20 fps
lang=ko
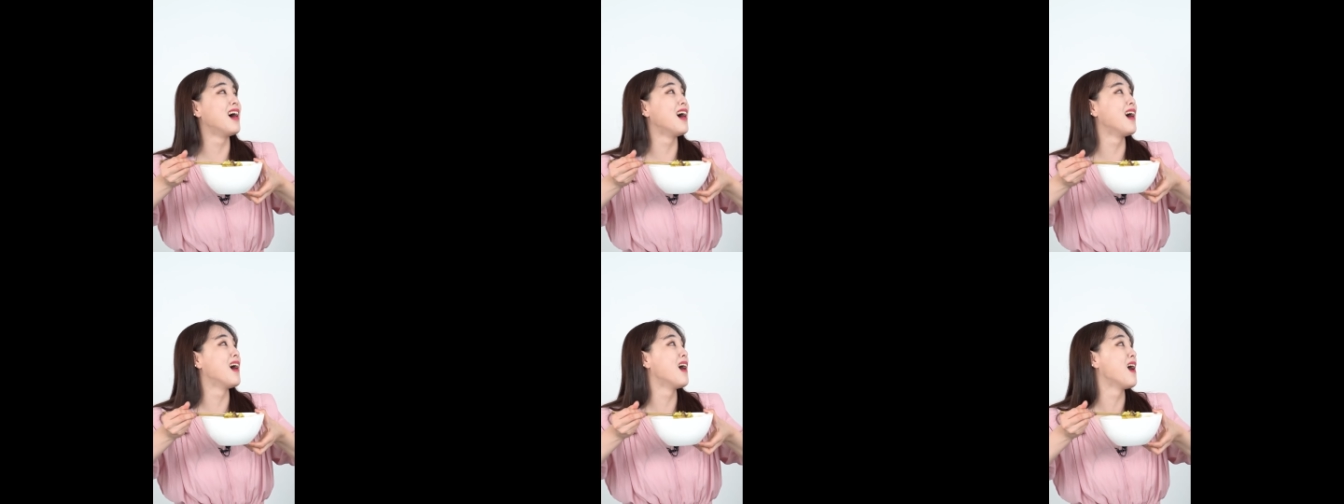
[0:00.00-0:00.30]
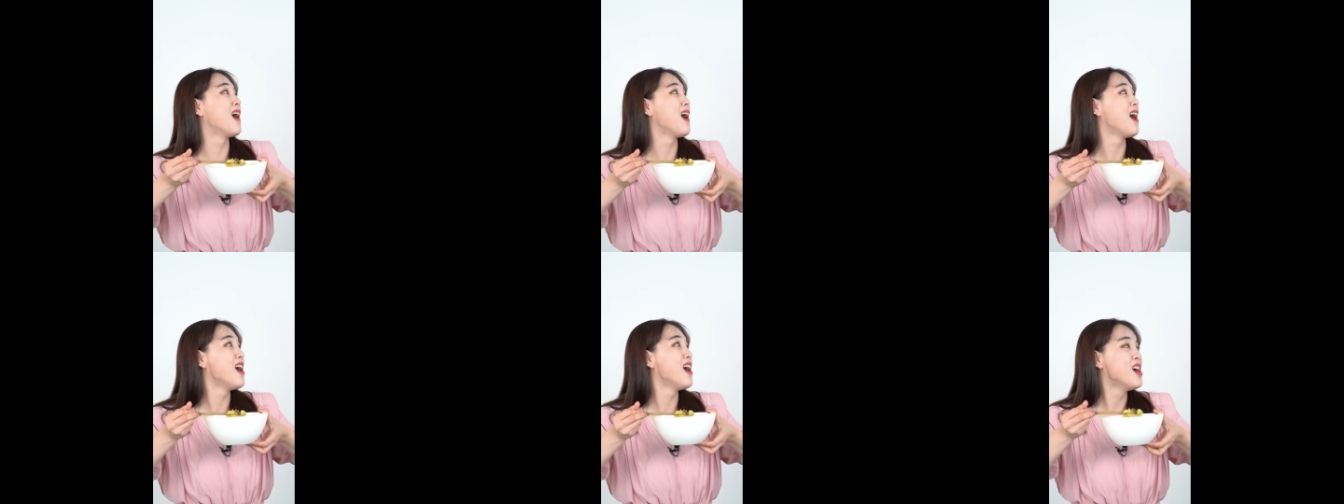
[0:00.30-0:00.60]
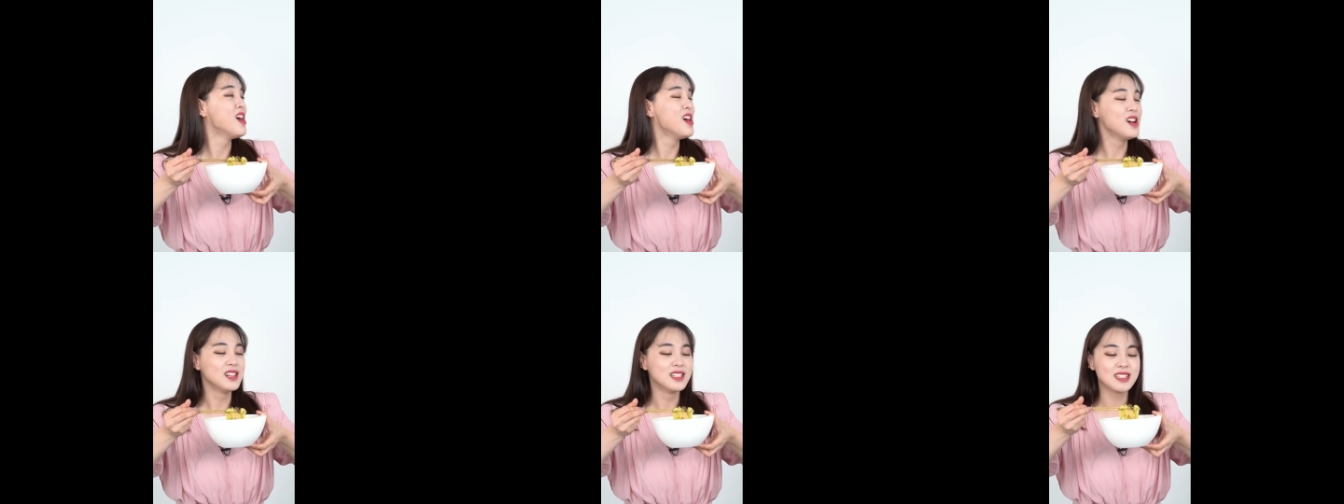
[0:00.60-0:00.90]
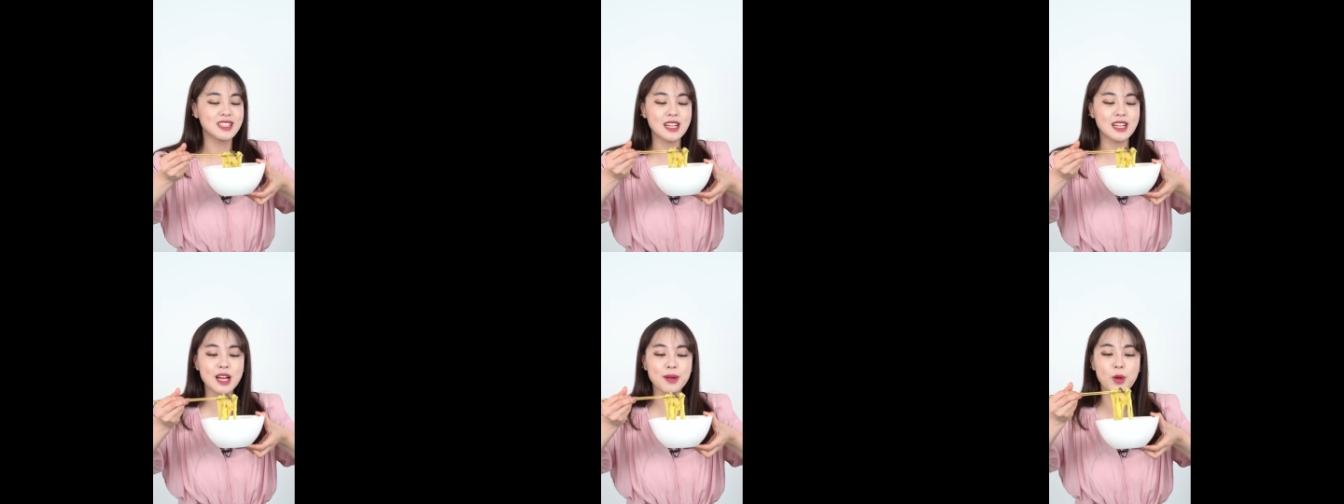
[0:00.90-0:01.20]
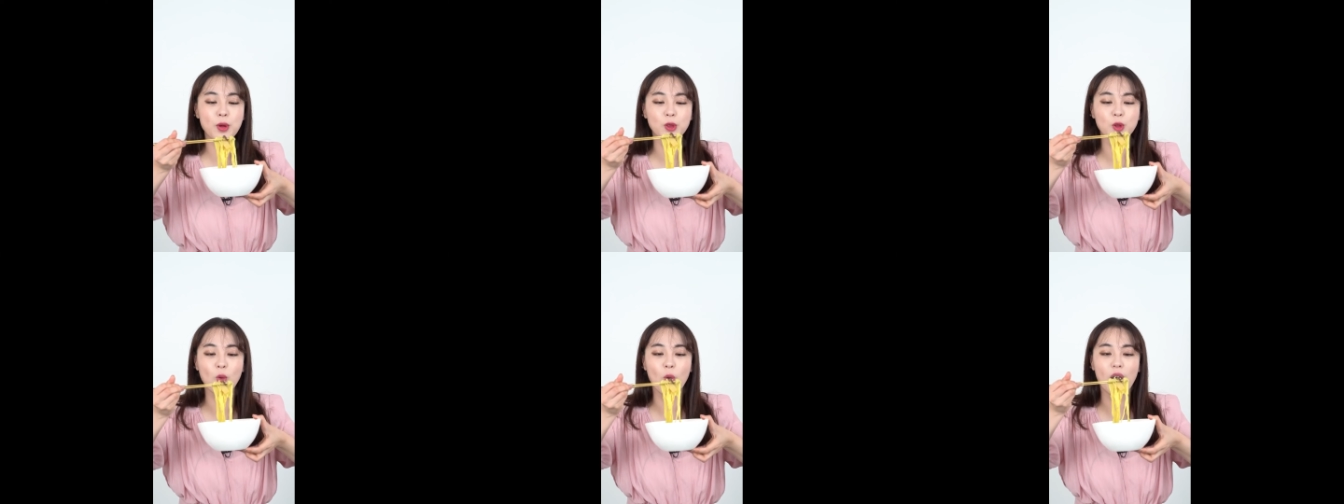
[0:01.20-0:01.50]
어, 갑자기
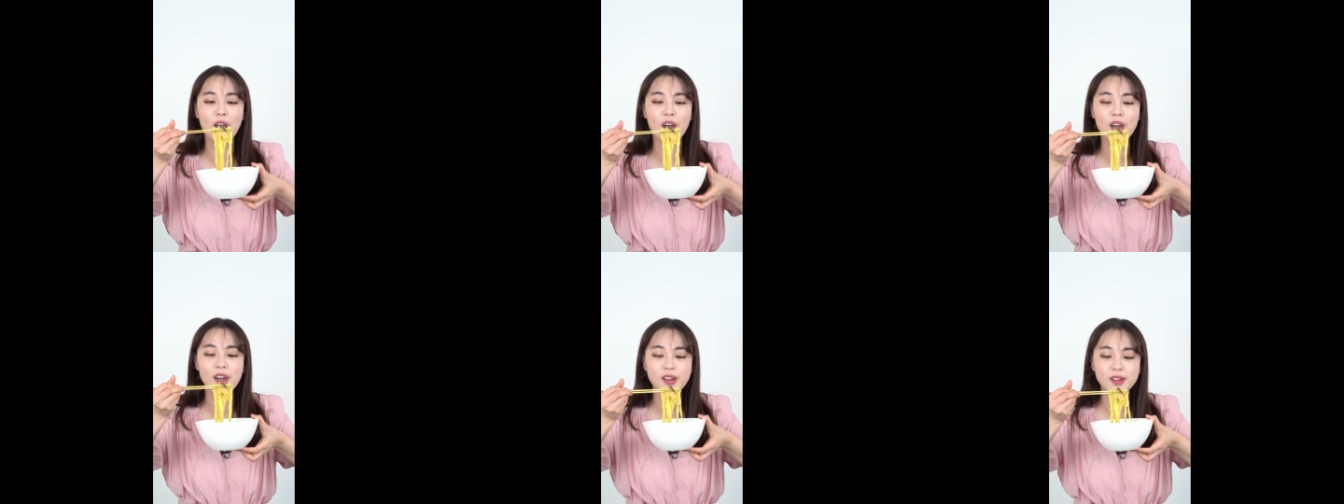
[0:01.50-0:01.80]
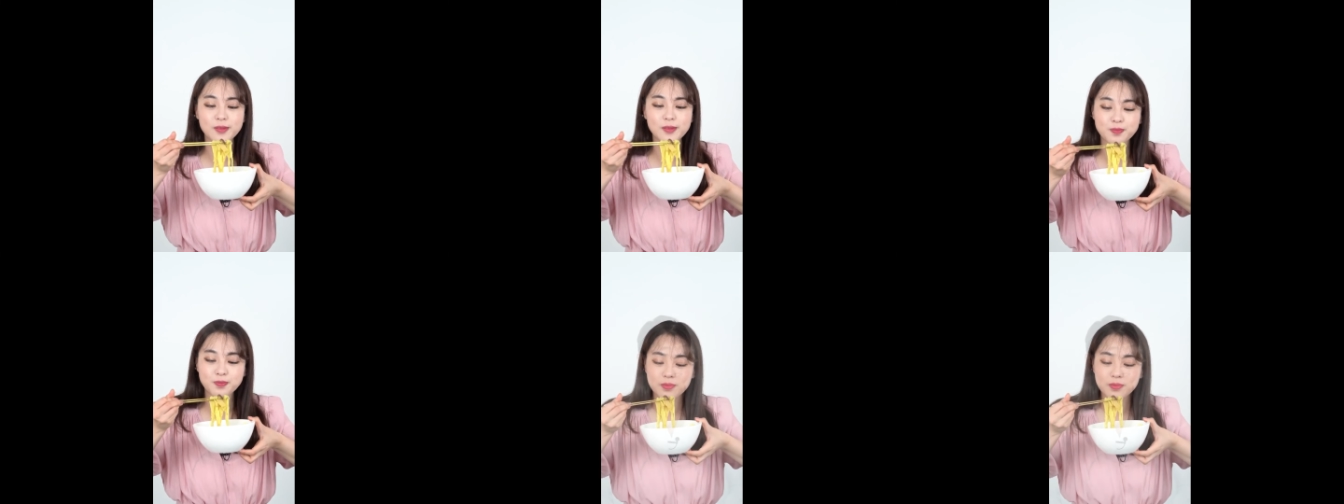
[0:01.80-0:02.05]
짜장면과. 생각.